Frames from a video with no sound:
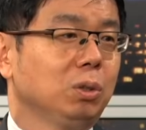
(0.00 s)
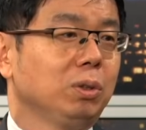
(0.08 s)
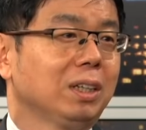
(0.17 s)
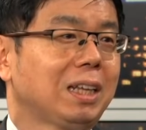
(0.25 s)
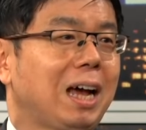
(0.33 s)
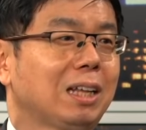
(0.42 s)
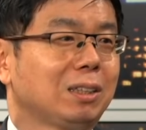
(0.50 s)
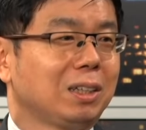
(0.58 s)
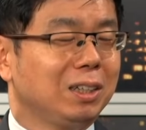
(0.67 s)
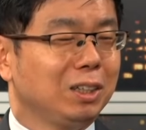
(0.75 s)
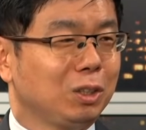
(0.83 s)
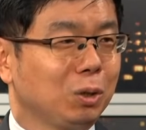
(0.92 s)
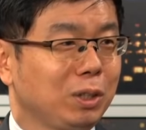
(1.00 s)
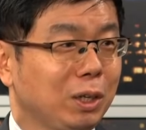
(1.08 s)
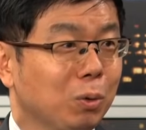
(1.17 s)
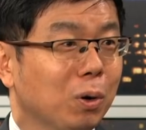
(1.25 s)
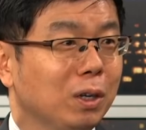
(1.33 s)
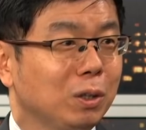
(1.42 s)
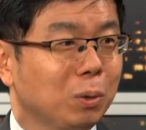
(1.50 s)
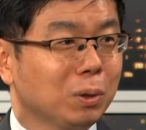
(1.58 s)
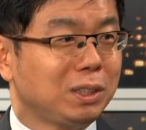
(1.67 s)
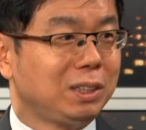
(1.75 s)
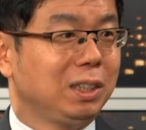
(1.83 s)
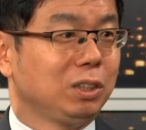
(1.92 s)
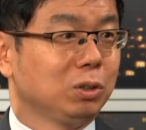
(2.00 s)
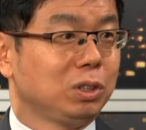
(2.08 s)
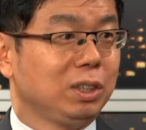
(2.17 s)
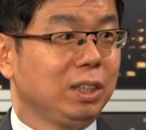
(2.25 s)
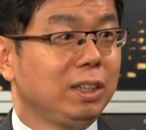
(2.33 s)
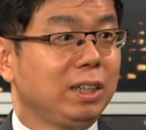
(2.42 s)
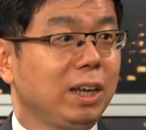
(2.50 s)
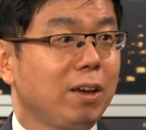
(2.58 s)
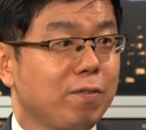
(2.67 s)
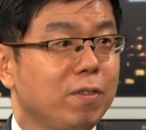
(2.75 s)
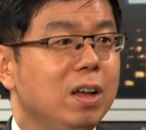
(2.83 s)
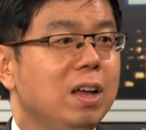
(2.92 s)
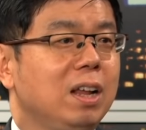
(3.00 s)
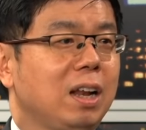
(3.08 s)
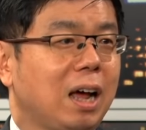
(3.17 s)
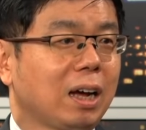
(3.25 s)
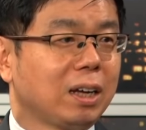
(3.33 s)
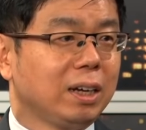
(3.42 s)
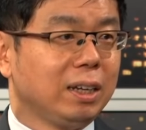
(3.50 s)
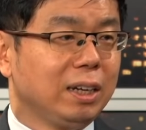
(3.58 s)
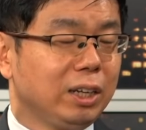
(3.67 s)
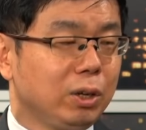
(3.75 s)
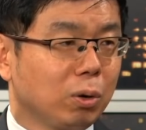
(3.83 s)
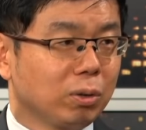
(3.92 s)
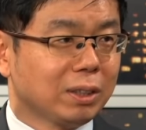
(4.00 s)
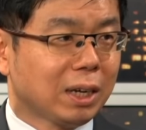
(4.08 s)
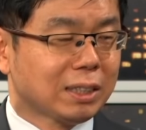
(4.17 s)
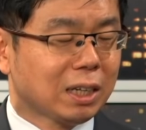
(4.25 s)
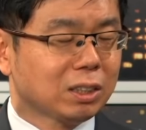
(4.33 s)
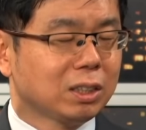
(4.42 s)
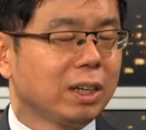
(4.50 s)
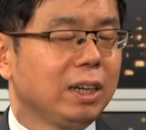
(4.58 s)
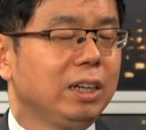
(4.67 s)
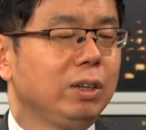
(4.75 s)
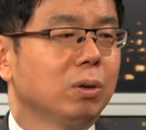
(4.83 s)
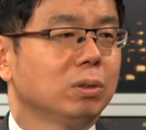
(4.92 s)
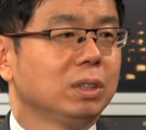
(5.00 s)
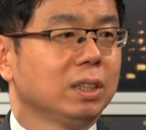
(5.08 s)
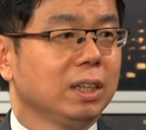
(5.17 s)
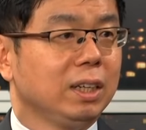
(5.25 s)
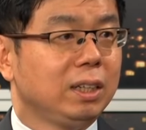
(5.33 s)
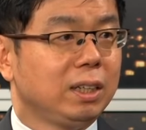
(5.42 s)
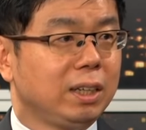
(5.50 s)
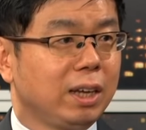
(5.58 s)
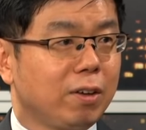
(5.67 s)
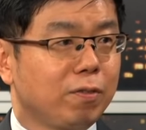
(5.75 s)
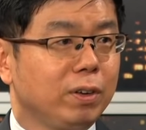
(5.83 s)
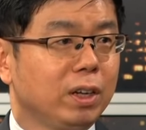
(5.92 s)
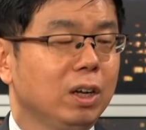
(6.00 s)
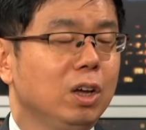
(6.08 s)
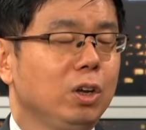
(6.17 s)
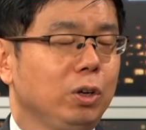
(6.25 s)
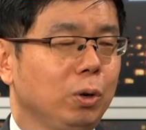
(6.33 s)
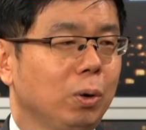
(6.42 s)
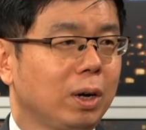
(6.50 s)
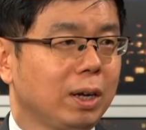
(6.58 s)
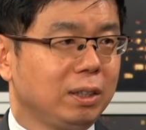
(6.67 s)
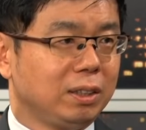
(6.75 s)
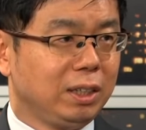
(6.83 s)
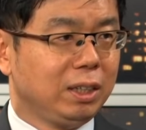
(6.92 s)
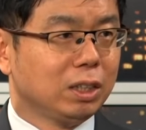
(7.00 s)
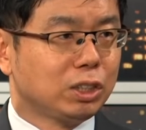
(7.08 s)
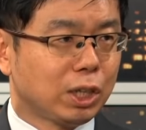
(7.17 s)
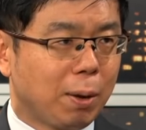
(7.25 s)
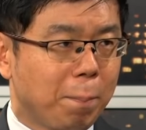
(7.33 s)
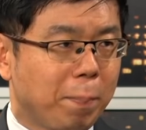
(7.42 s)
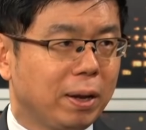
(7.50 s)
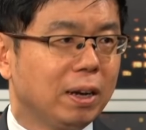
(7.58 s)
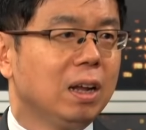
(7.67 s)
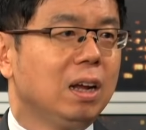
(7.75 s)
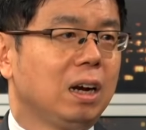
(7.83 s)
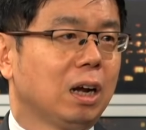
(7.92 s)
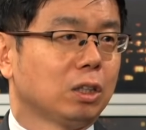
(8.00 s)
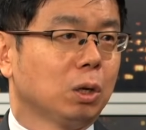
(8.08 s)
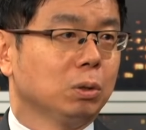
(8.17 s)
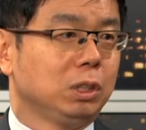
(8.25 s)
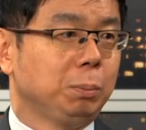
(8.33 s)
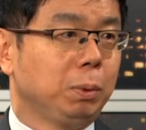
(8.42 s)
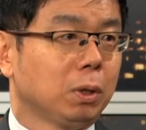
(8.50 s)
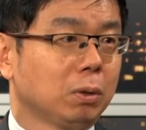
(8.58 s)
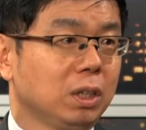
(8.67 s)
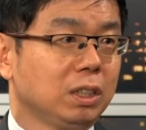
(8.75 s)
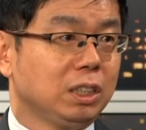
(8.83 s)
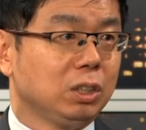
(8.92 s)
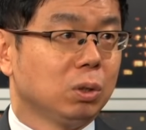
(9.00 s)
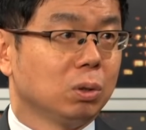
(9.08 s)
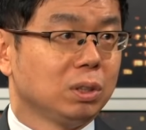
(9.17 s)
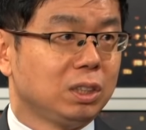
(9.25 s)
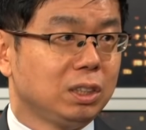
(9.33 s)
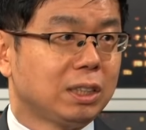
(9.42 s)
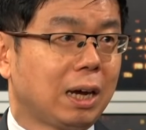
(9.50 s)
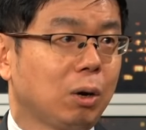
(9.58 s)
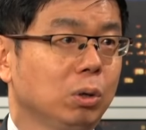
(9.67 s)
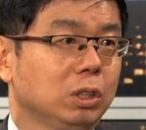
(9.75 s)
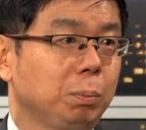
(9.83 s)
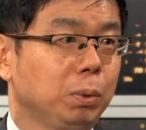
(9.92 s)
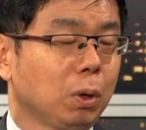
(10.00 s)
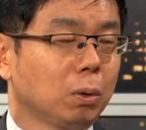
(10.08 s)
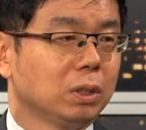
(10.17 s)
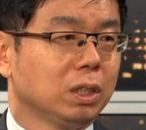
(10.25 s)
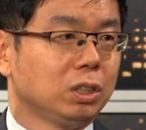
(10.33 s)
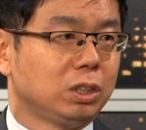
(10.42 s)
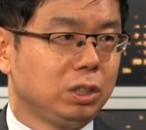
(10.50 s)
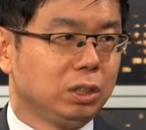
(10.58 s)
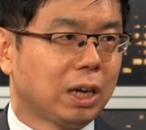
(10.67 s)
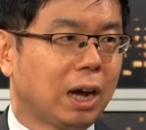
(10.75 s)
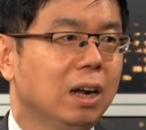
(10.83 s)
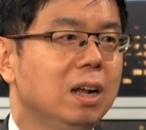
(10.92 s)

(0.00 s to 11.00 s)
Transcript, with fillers: 中一个大家可能都听过很多次的，就是 ETF。它可以利用，大家是可以利用这个 ETF 呢，用很低的成本，然后投资不同的金融资产或者不同的市场，